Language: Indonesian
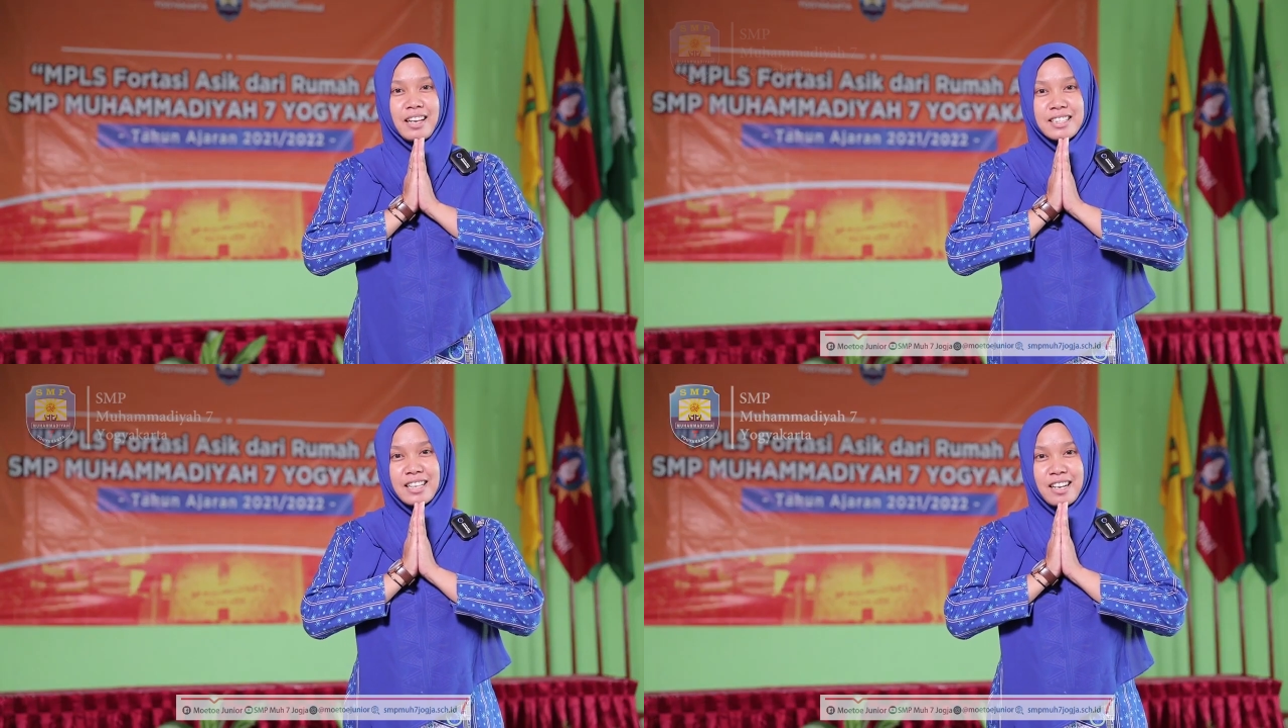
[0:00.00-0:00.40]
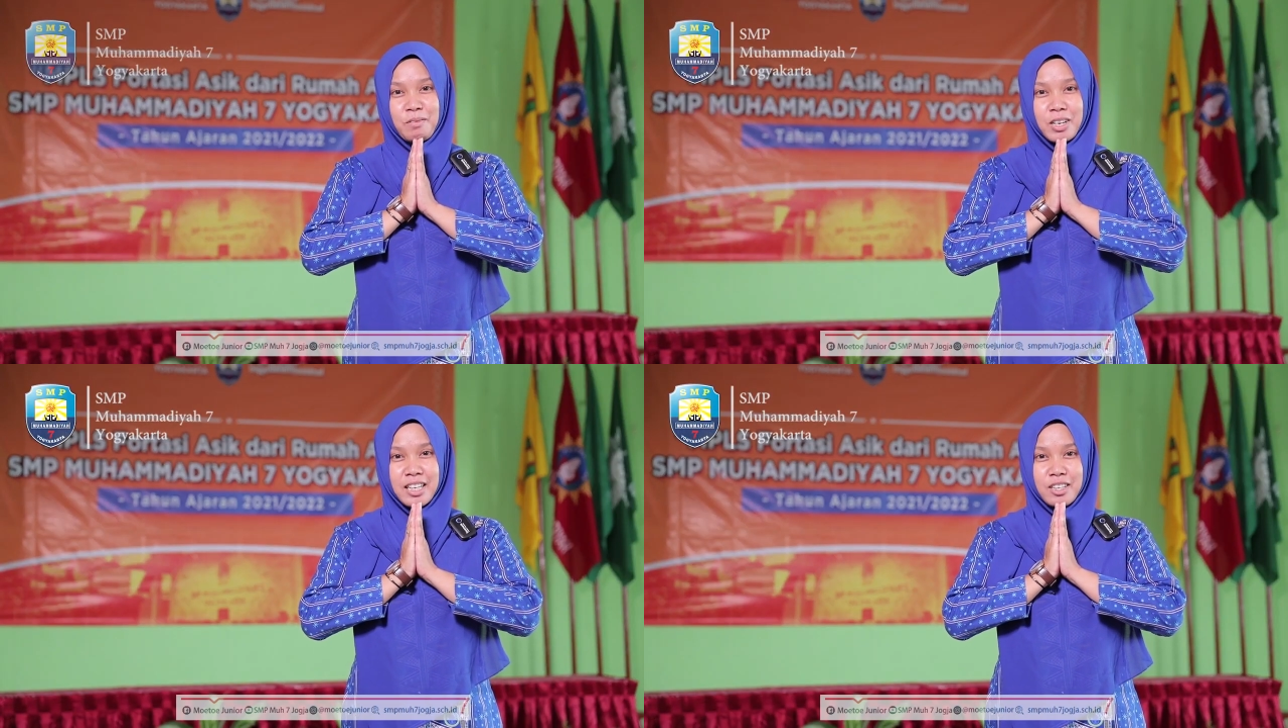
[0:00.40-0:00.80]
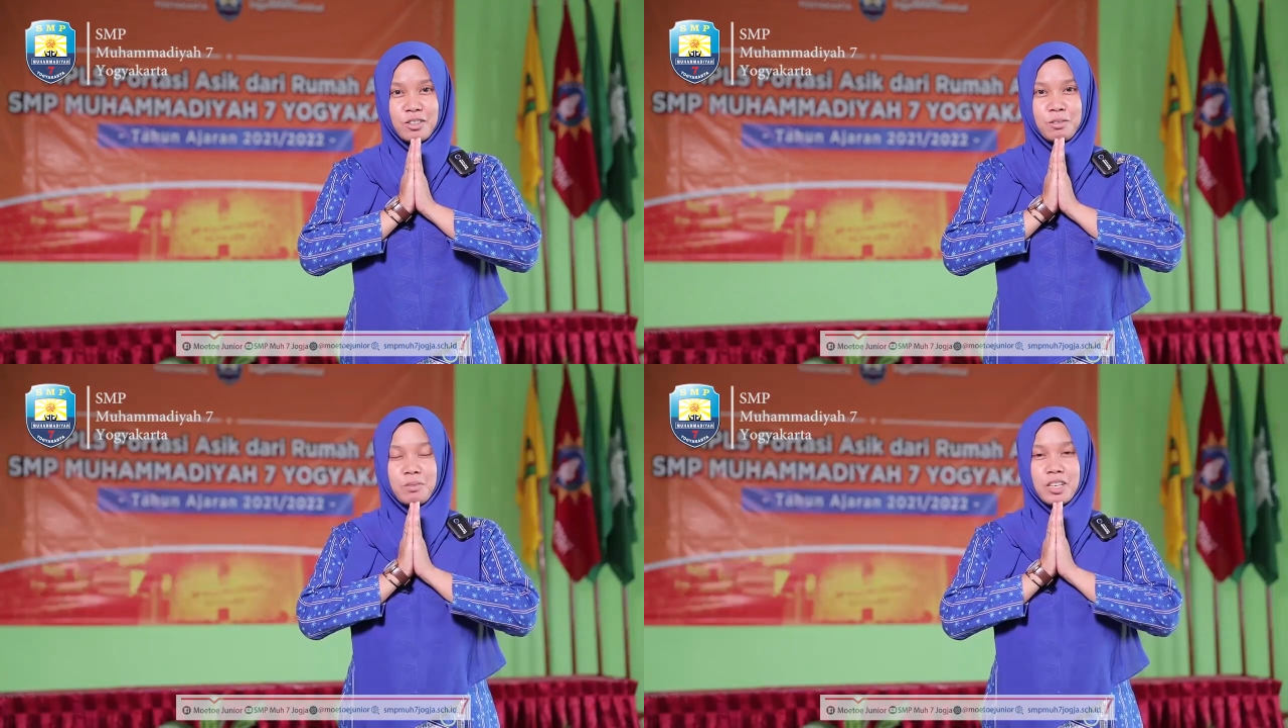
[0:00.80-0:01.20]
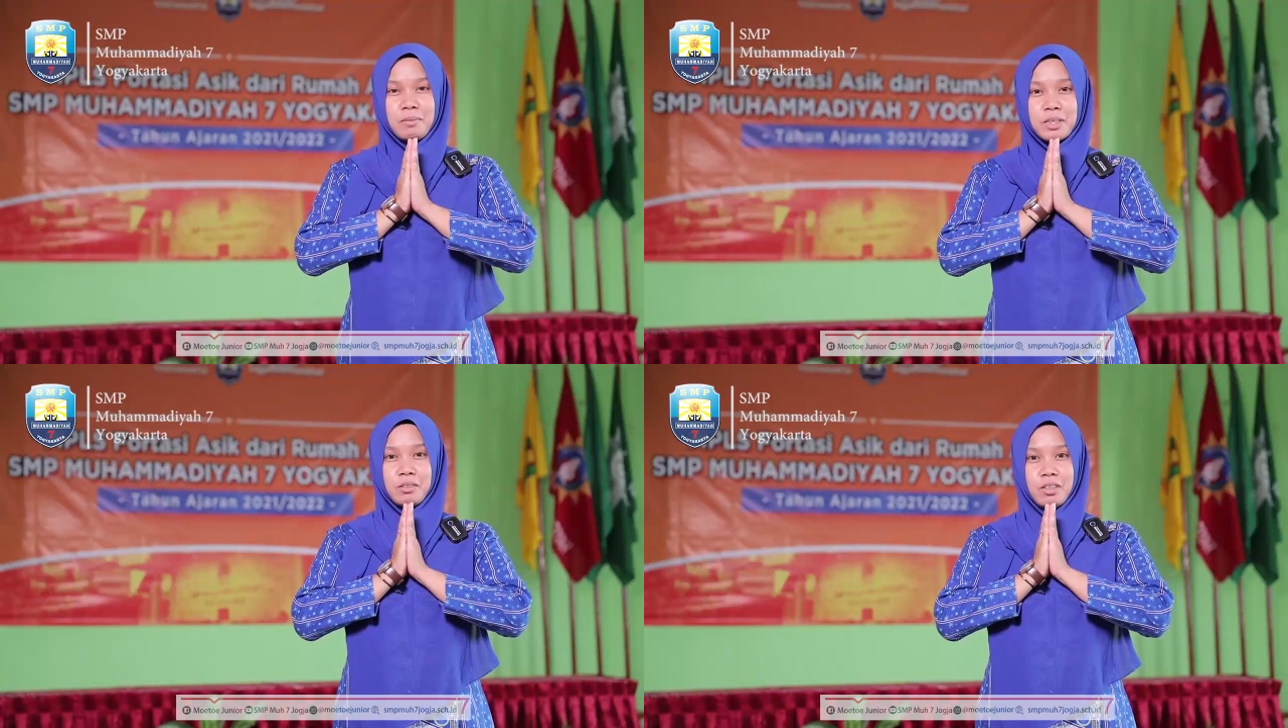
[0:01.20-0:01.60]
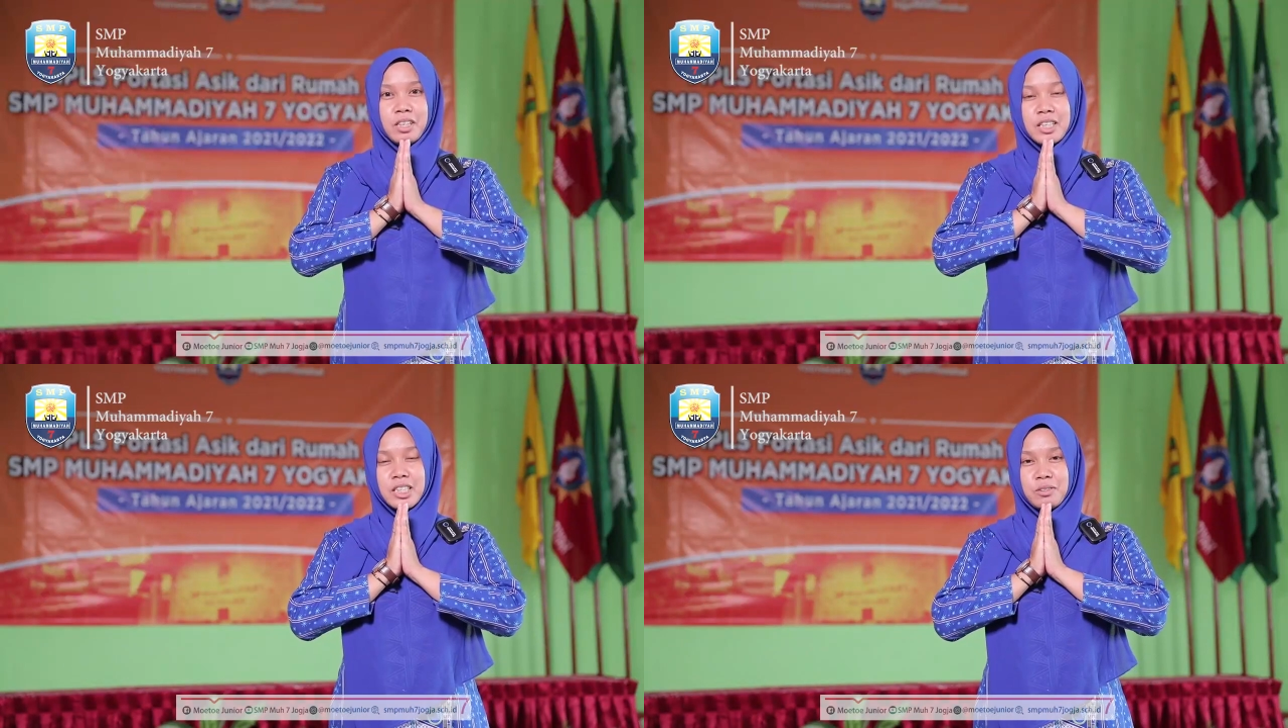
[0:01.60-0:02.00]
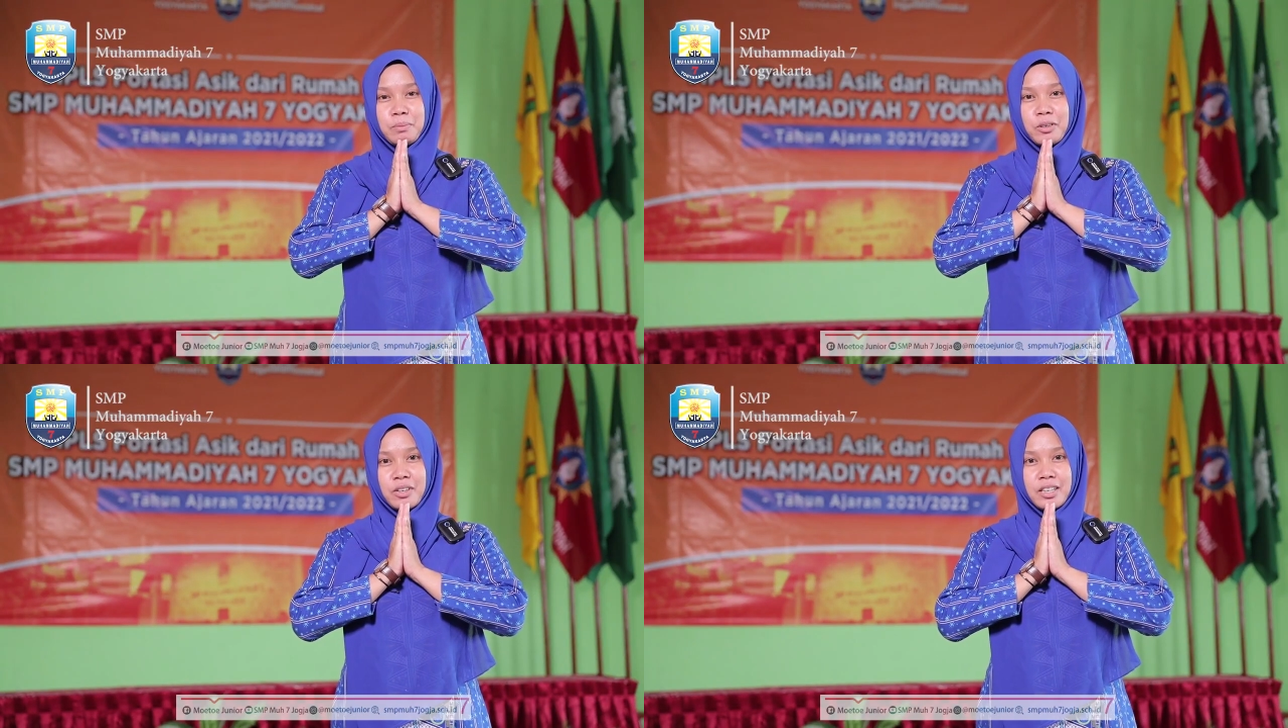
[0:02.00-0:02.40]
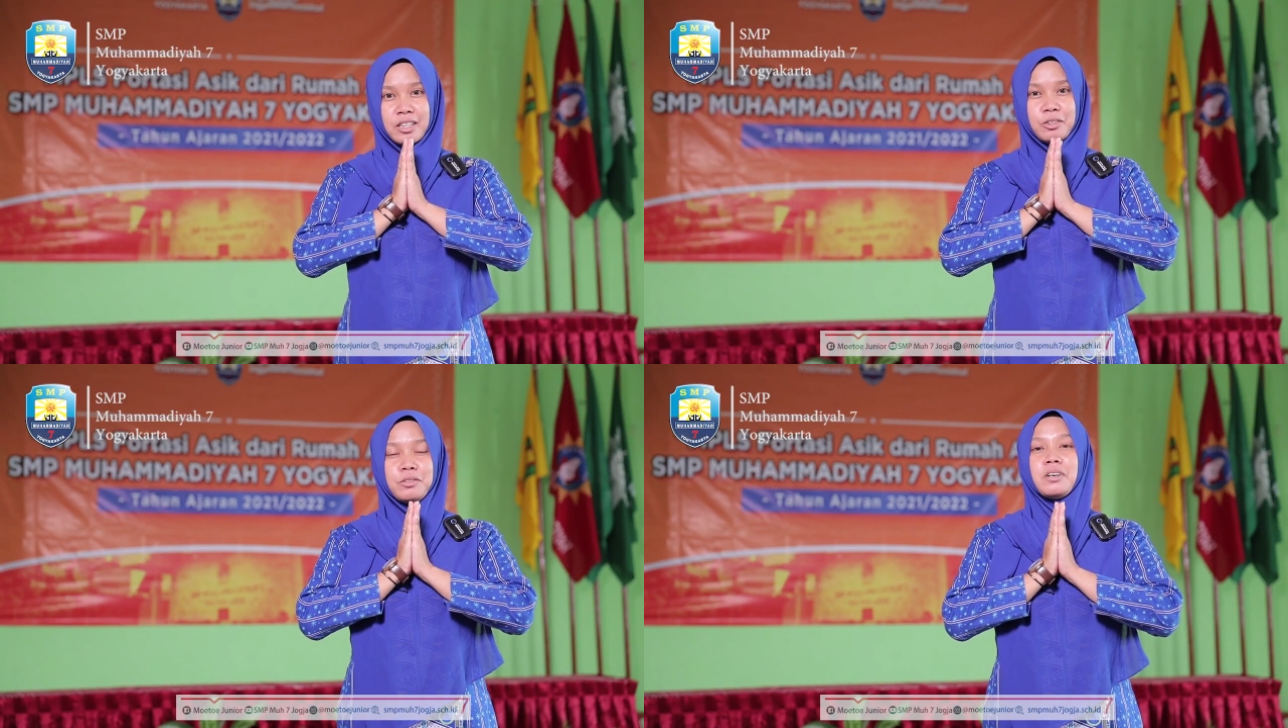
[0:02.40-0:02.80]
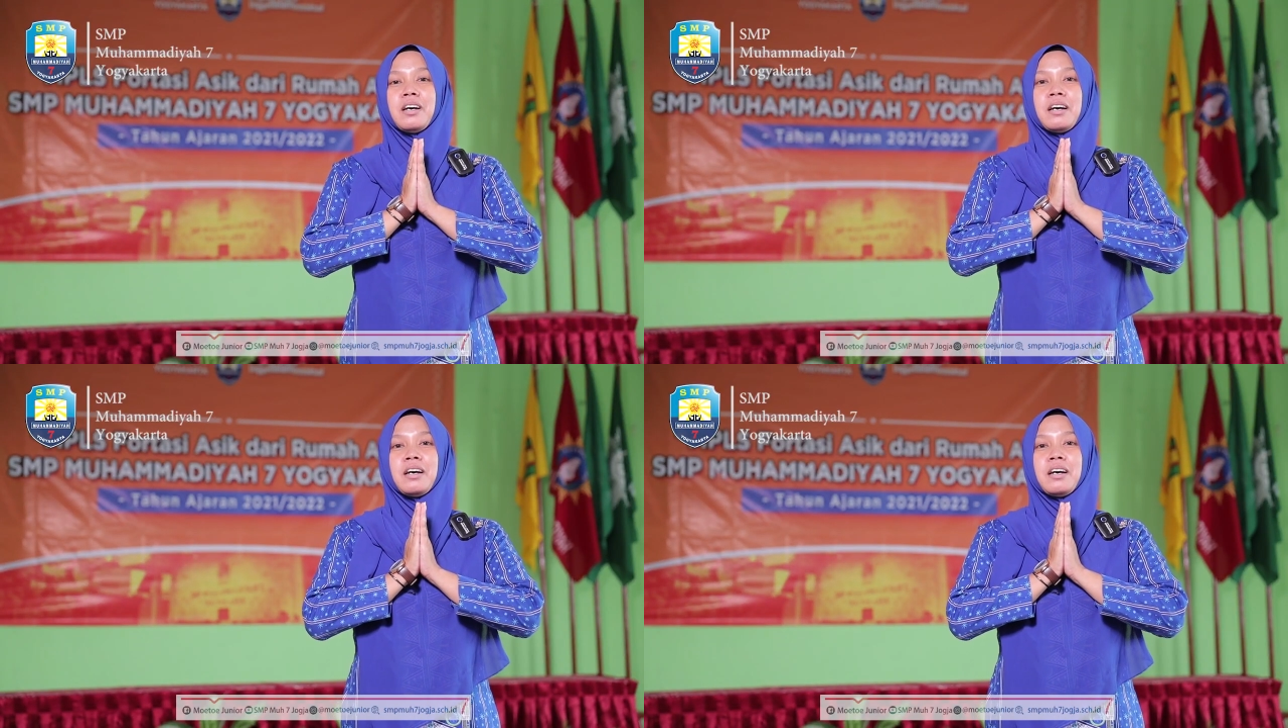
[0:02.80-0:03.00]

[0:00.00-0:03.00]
Assalamualaikum warahmatullahi wabarakatuh.